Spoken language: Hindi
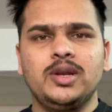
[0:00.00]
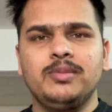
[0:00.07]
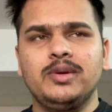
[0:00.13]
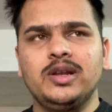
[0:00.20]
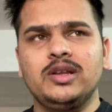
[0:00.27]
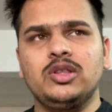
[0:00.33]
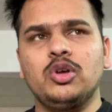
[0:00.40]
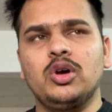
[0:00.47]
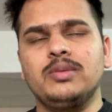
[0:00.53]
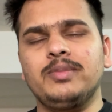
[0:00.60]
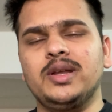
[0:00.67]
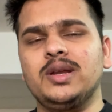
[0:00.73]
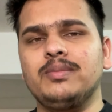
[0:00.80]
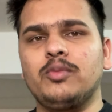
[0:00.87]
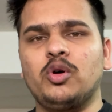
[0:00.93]
मिली थी और
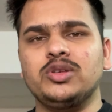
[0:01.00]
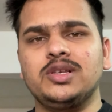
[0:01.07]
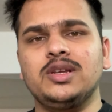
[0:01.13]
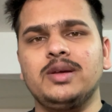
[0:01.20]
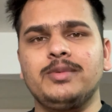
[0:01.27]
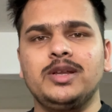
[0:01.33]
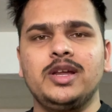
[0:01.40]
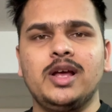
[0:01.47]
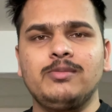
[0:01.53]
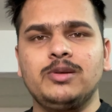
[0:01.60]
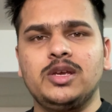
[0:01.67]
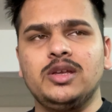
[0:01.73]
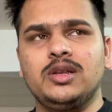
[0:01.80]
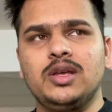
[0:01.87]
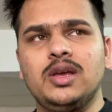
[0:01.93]
मेरे मौसी ने मेरी हेल्प
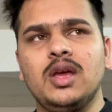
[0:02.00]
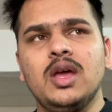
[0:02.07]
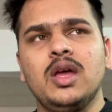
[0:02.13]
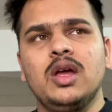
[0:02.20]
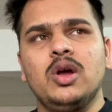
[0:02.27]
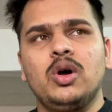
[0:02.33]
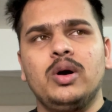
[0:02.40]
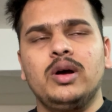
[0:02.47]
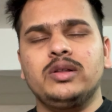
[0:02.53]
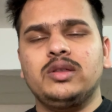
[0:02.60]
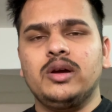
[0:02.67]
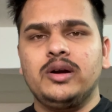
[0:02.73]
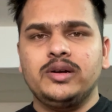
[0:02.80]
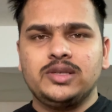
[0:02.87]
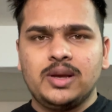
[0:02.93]
की थी
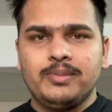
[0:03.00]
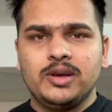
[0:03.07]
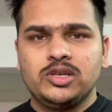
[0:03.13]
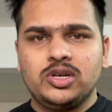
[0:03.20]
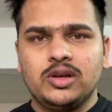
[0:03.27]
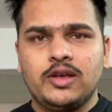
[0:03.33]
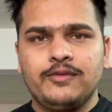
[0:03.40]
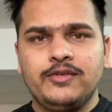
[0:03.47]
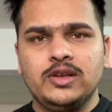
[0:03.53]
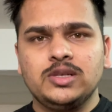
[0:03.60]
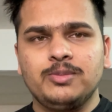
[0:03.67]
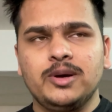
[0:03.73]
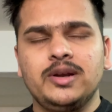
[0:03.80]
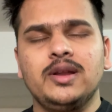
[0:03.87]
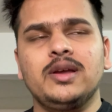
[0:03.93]
थर्ड सेमेस्टर की फ़ीस
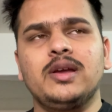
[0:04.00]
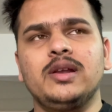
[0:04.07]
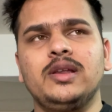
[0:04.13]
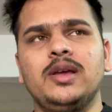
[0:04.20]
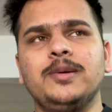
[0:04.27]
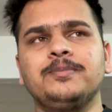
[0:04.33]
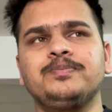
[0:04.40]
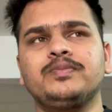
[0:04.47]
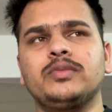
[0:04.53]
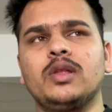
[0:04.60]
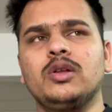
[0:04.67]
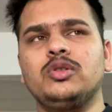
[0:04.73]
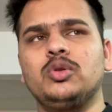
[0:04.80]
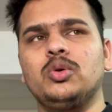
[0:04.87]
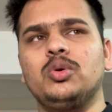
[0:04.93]
भरने के लिए
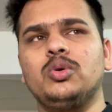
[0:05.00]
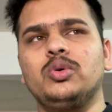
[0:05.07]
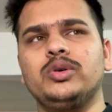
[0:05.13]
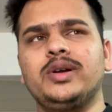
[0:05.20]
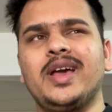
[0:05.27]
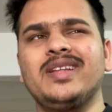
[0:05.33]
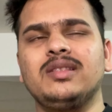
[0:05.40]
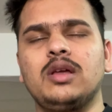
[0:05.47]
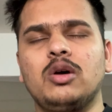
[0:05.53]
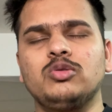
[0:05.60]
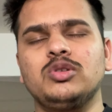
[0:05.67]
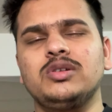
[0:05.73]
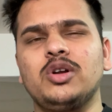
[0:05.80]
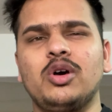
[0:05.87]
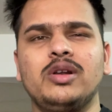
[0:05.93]
तो टेन
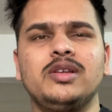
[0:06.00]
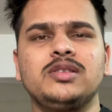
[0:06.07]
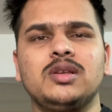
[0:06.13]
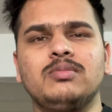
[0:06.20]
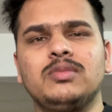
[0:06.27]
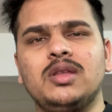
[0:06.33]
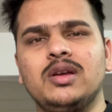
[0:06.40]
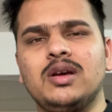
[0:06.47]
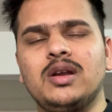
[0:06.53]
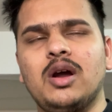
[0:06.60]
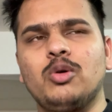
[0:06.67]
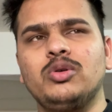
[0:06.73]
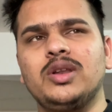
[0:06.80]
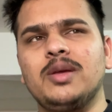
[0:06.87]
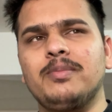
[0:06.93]
थाउजेंड डॉलर समथिंग
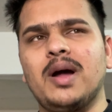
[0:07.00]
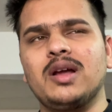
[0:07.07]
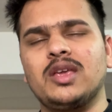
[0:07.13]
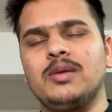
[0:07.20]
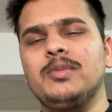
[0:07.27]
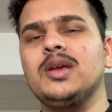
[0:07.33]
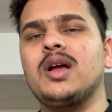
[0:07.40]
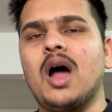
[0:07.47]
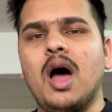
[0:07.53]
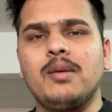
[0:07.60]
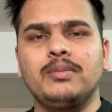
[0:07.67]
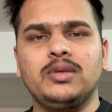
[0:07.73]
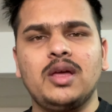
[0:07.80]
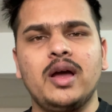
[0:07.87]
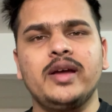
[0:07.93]
अराउंड थे बाकी भी
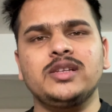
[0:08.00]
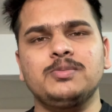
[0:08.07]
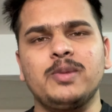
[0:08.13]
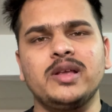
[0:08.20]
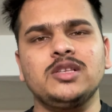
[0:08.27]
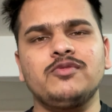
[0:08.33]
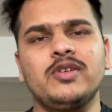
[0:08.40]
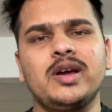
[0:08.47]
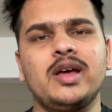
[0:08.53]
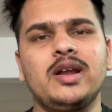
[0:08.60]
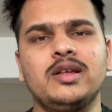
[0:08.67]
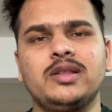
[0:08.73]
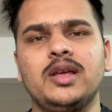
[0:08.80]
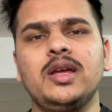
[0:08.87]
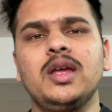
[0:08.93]
काम था एक्सपेंस वगैरह
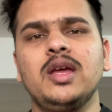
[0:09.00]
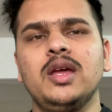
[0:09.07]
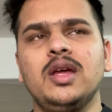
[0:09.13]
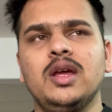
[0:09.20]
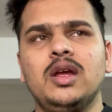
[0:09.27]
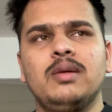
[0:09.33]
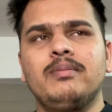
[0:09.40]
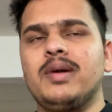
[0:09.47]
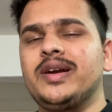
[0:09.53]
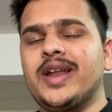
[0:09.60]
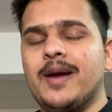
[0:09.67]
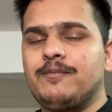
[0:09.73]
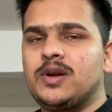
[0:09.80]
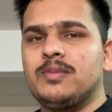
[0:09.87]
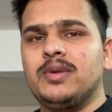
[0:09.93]
थे मैं
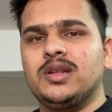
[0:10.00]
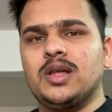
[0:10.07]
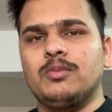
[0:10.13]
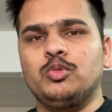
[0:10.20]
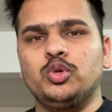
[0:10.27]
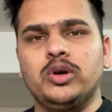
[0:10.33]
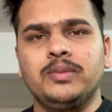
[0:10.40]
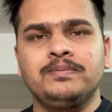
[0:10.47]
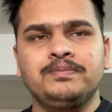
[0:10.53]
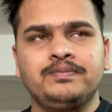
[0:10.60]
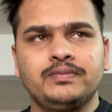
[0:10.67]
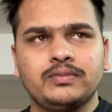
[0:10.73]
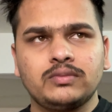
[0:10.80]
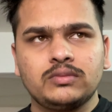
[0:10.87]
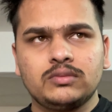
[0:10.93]
डेप्ट में था पूरा
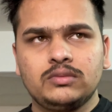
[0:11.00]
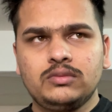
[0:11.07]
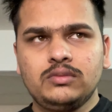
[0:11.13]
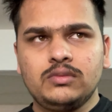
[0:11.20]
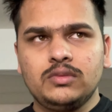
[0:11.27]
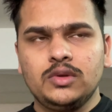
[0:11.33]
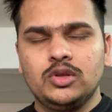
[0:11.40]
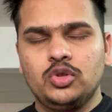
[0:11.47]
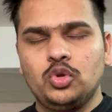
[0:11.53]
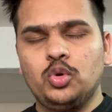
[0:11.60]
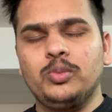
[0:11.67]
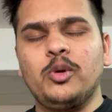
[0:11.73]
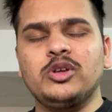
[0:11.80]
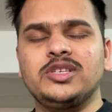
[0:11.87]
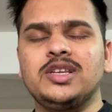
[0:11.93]
तो
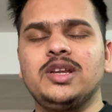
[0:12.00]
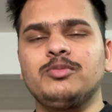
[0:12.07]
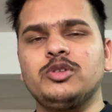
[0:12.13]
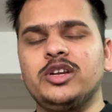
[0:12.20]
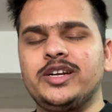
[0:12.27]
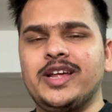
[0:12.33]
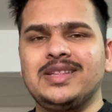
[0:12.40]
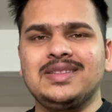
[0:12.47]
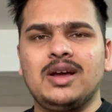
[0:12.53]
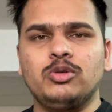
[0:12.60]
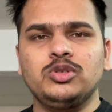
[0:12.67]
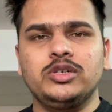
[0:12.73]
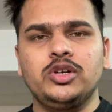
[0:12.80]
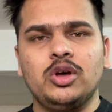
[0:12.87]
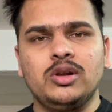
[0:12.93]
मौसी ने मुझे टेन
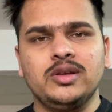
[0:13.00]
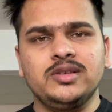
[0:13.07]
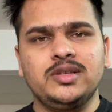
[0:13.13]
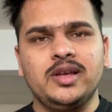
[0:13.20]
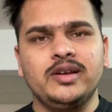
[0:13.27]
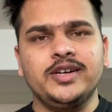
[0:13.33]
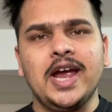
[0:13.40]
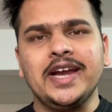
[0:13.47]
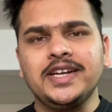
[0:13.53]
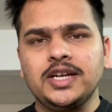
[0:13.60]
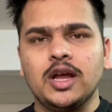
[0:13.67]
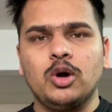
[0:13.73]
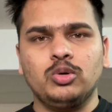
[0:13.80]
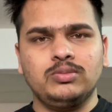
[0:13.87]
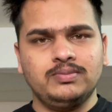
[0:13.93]
थाउजेंड डॉलर्स दिए राइट नाउ